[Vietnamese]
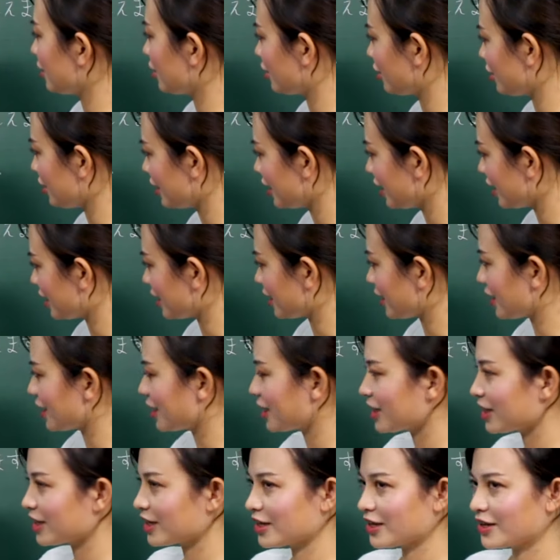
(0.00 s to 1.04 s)
gọi điện
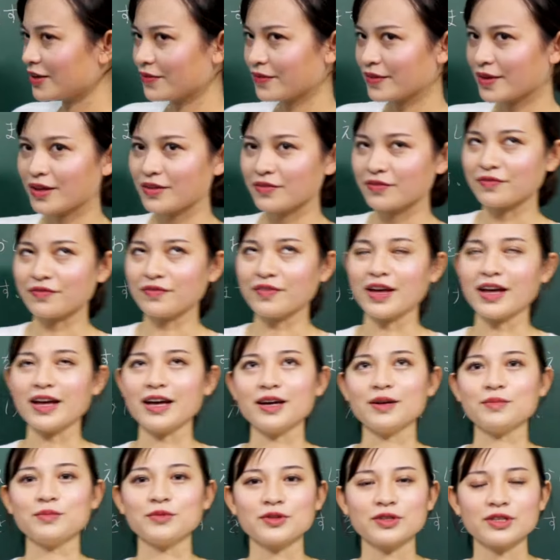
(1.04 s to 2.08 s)
này.
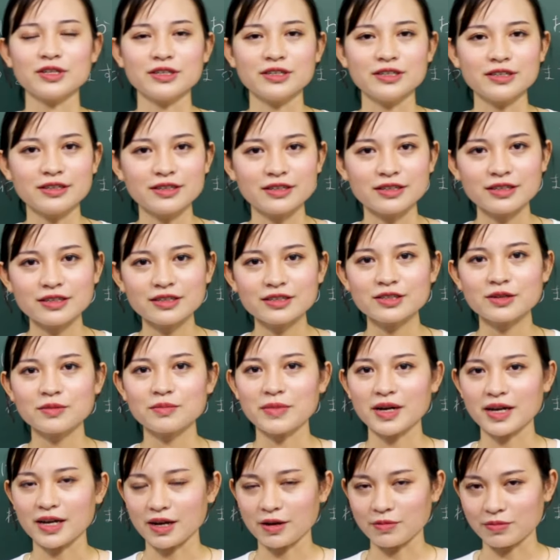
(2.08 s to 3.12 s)
Và một từ nữa
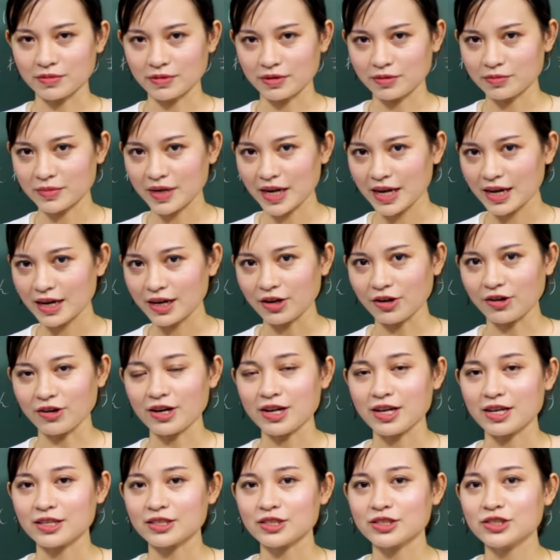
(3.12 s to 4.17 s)
trong bài học hôm nay đó
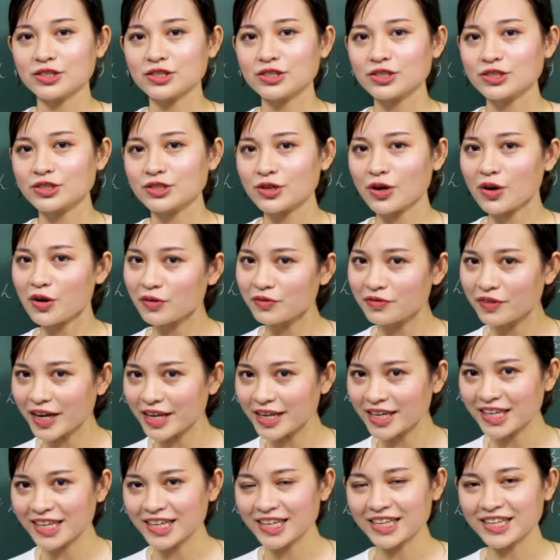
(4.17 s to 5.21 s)
là cho
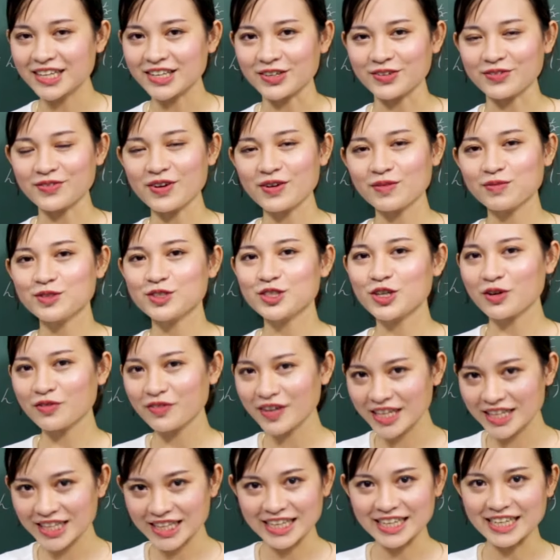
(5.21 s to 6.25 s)
vay, đúng không? Cho
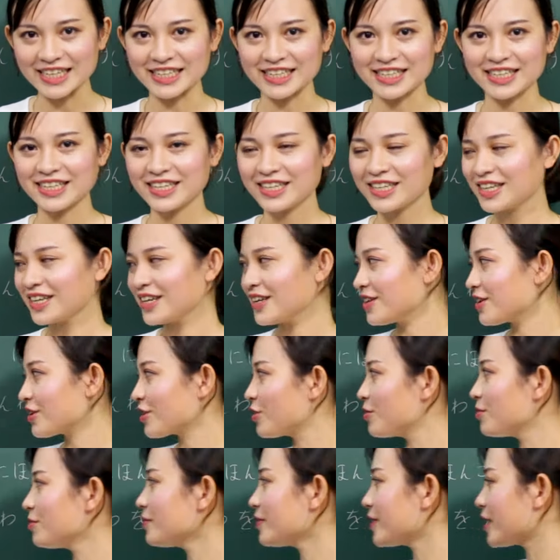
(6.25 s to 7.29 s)
vay tiền
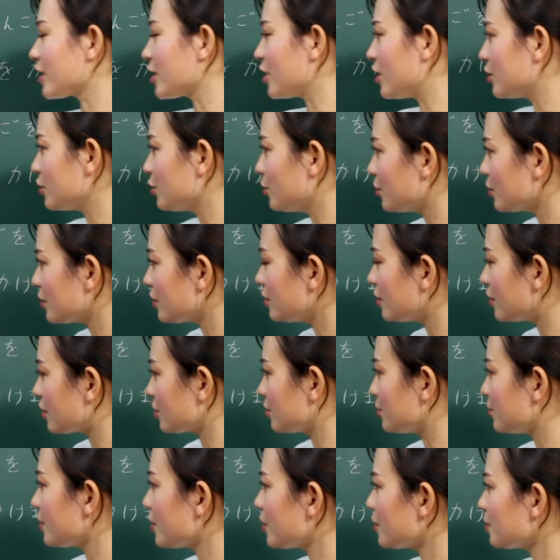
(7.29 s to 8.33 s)
cũng phải có đối tượng,
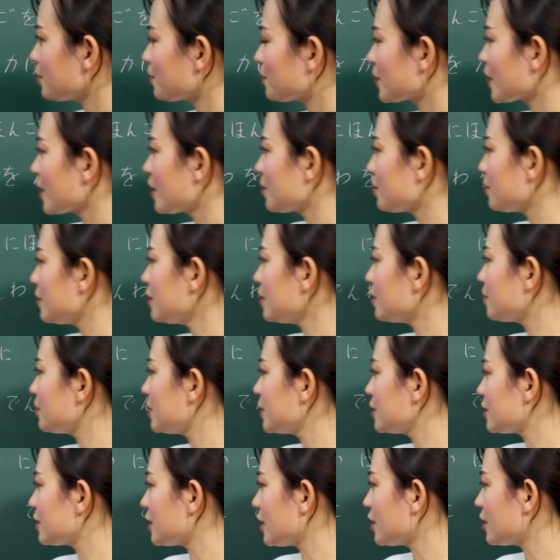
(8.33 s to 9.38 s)
đúng không? Bây giờ
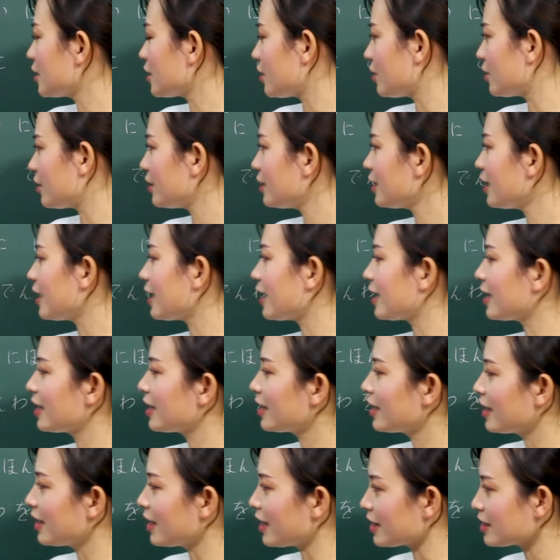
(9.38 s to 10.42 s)
mình sẽ nói là
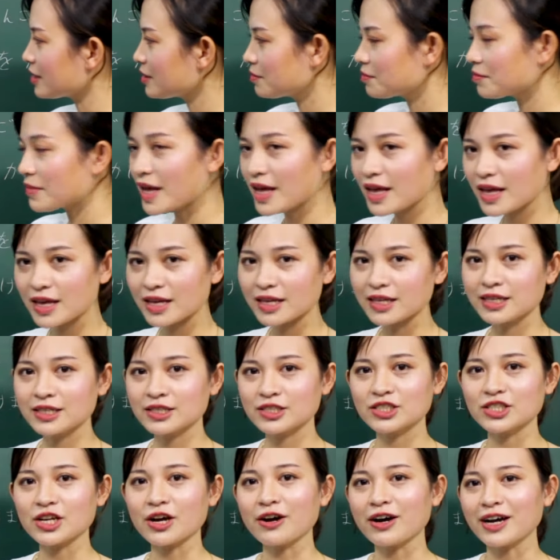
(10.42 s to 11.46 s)
anh B
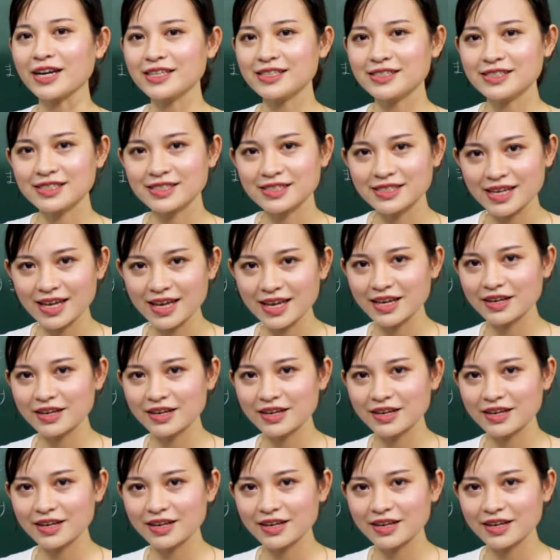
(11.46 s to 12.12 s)
cho anh C